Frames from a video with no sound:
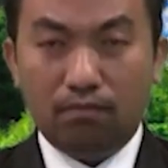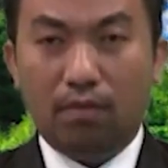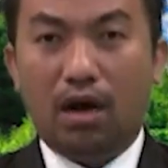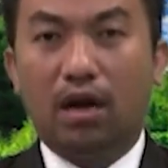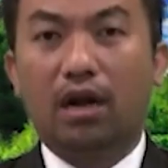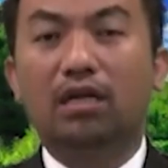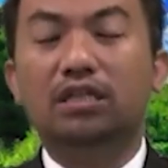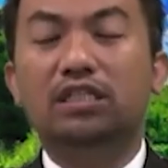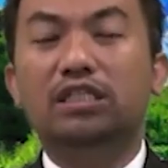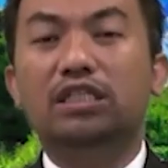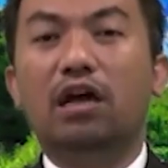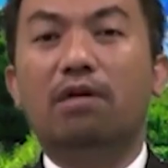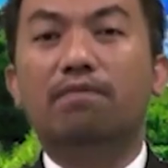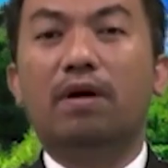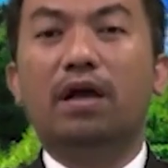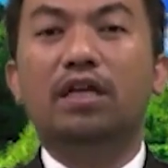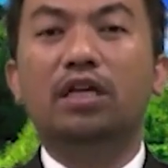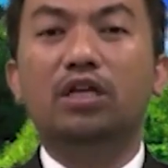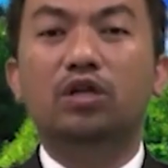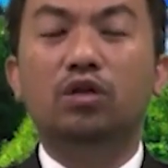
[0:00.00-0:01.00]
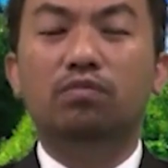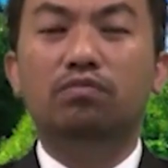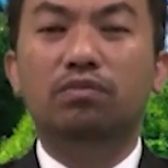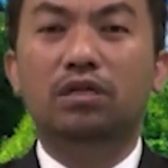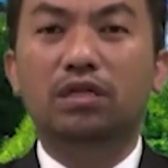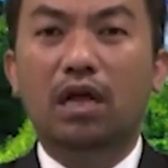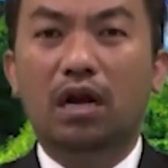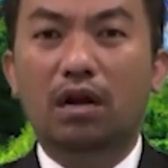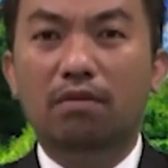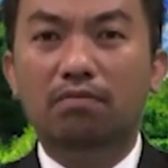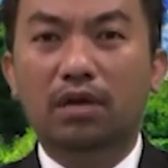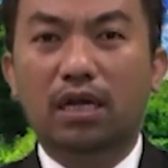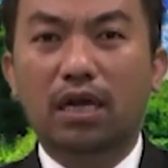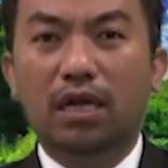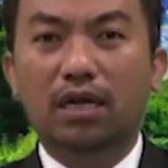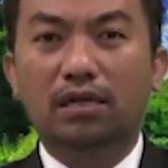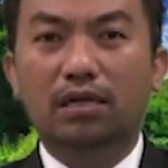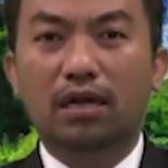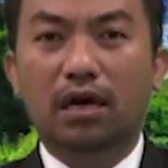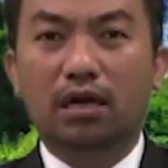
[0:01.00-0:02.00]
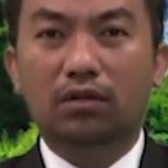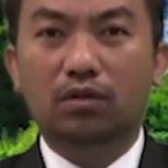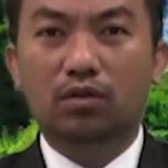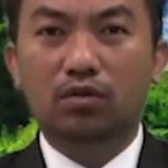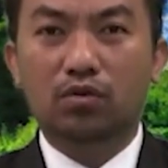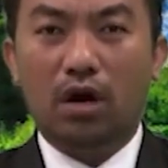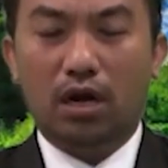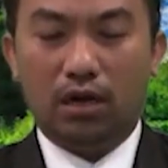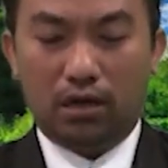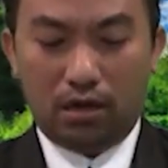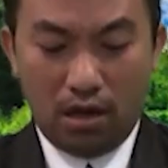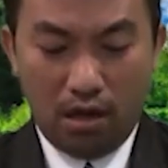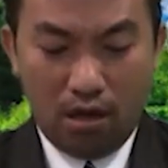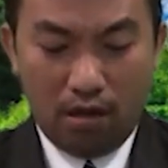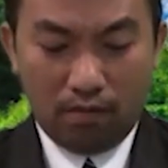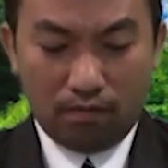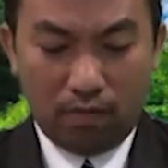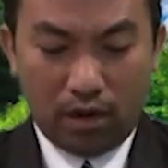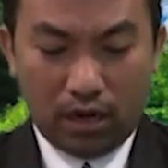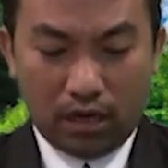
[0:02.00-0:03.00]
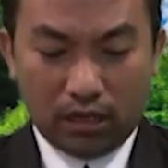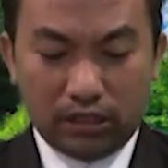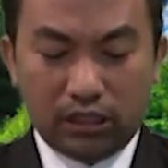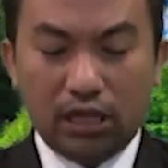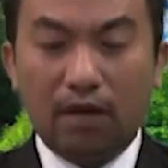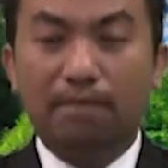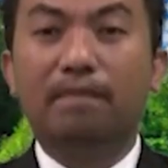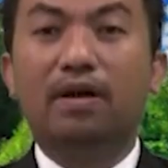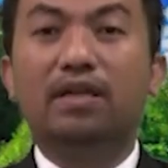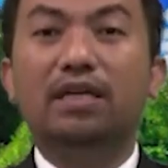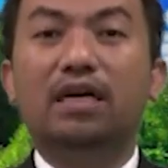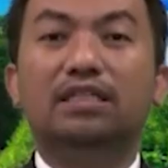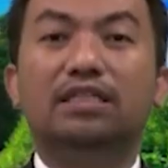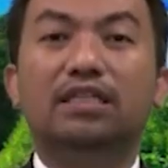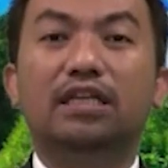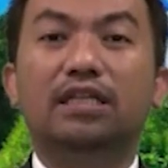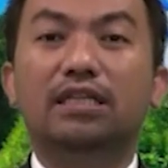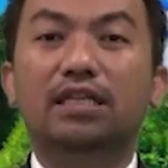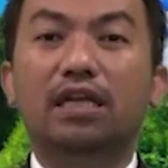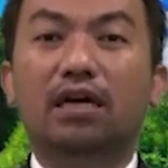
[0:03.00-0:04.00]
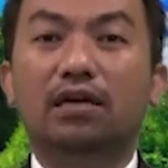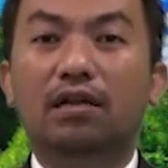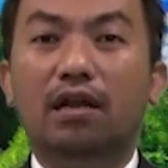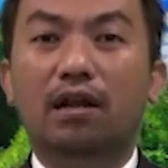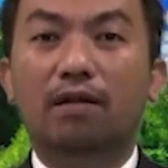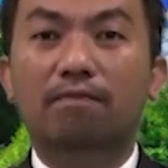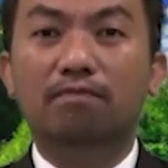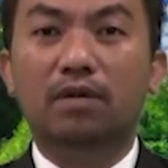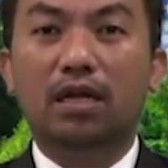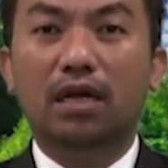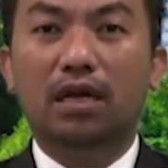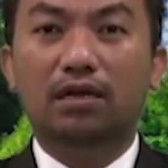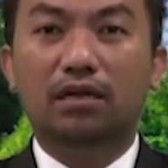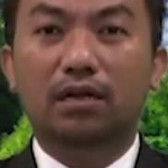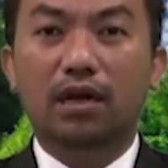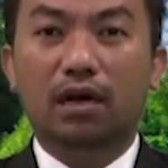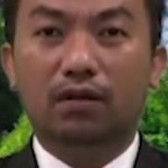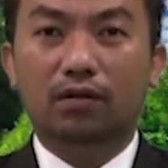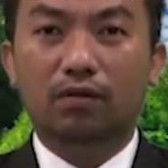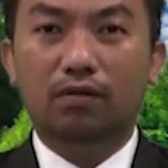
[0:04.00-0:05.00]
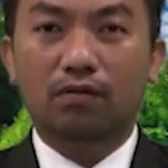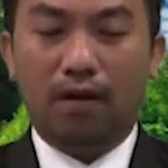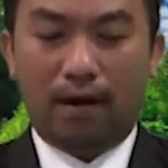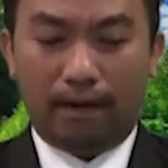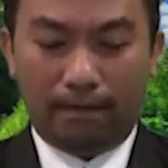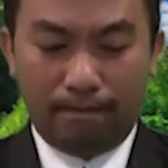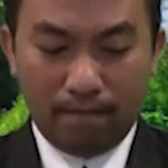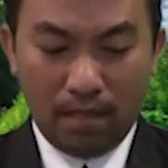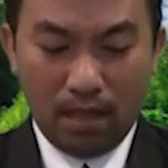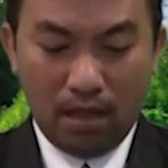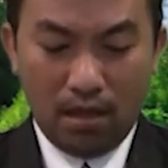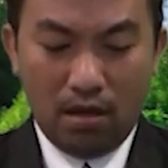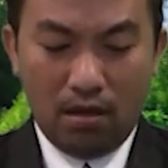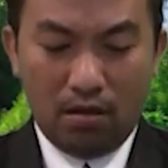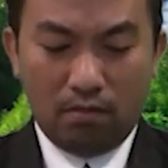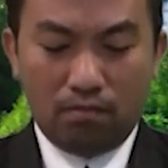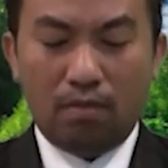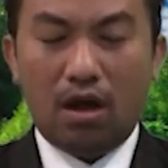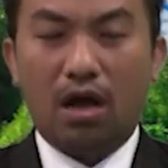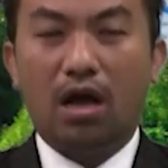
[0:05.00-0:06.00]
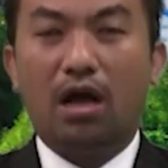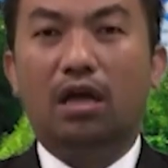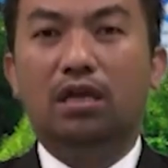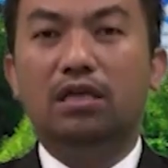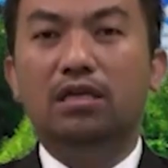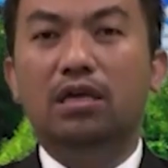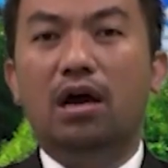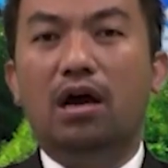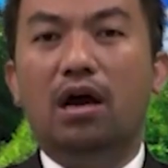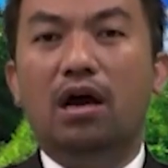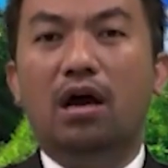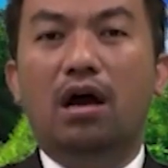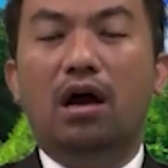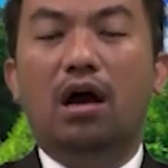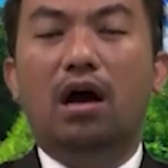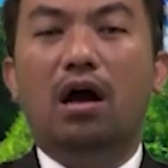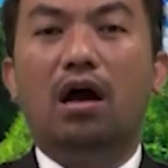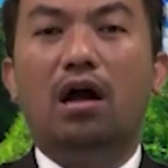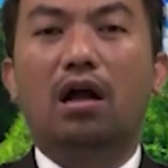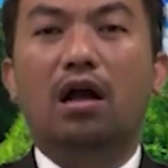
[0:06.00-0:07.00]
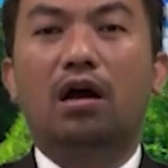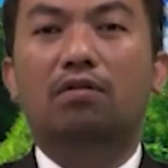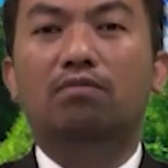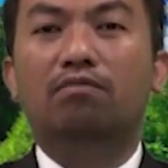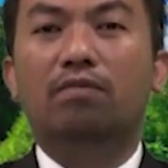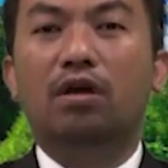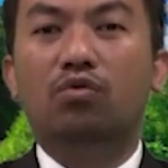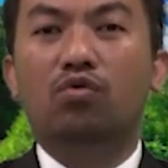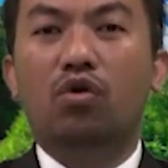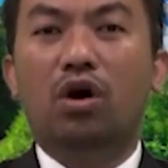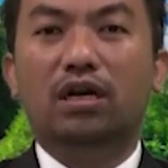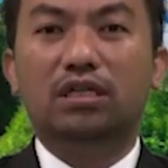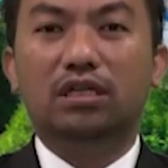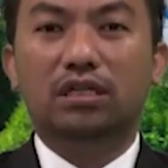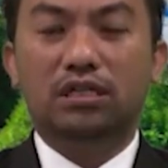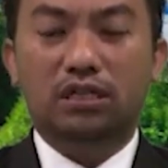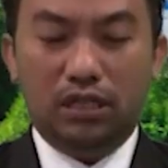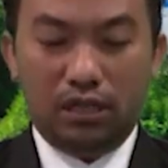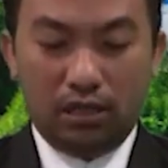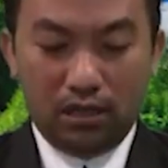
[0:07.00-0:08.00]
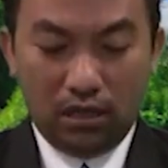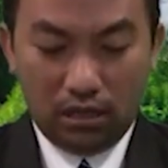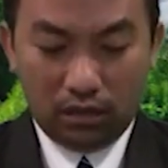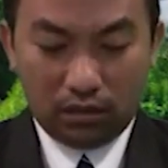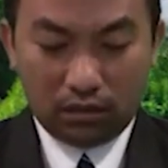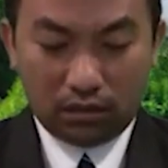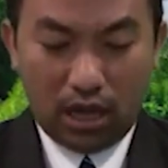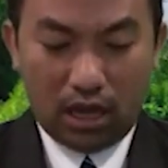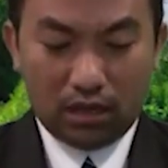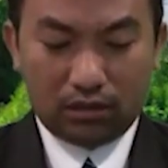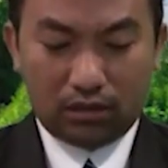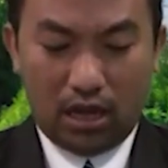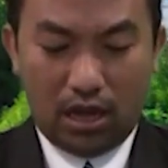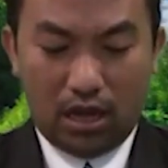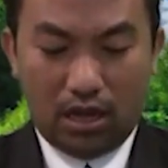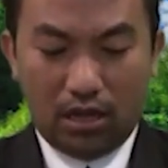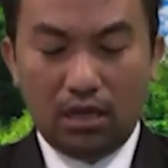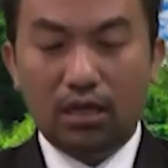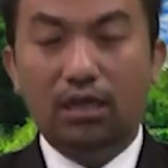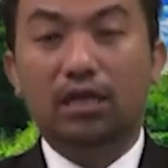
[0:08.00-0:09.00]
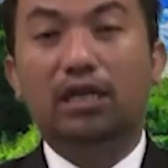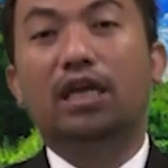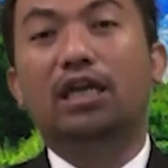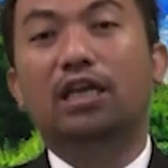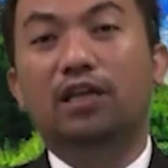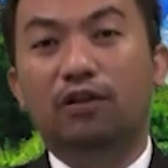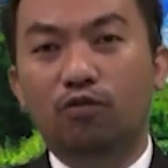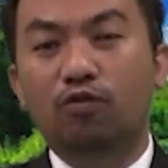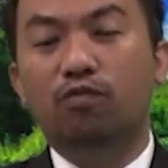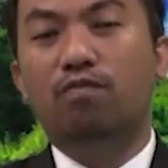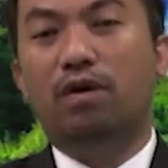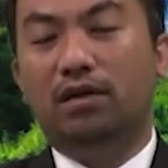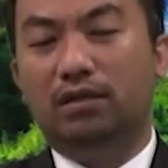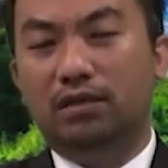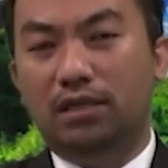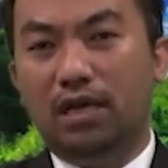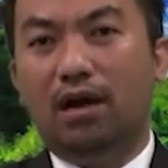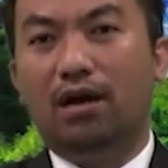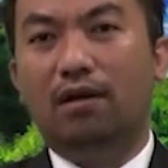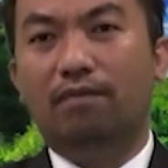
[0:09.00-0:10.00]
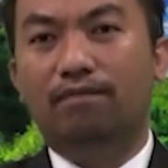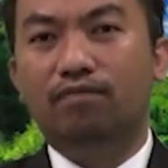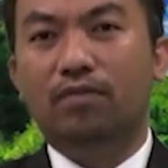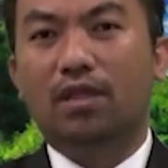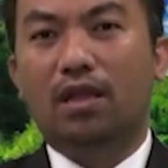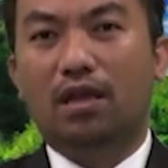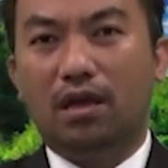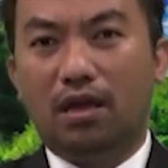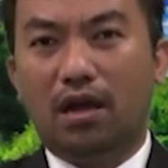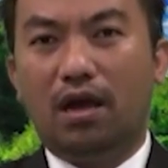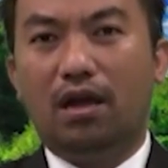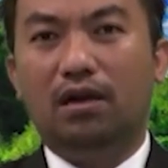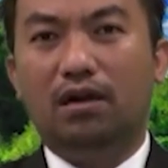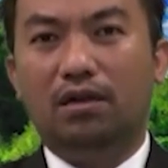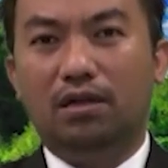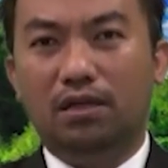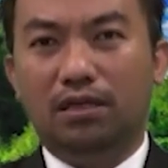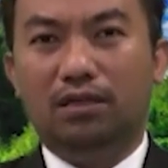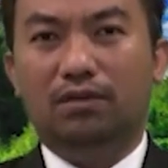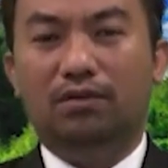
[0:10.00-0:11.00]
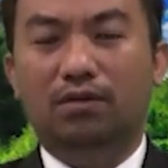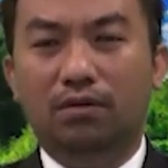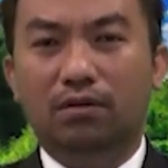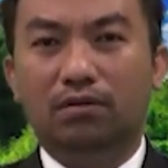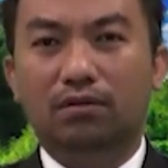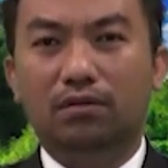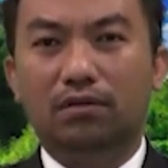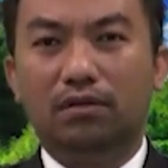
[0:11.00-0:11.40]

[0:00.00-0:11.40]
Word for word: Barang siapa hidup di dalam kehendak Tuhan, barang siapa yang setia dalam kehendak Tuhan, maka ia akan mewarisi tahta kehidupan yang kekal itu.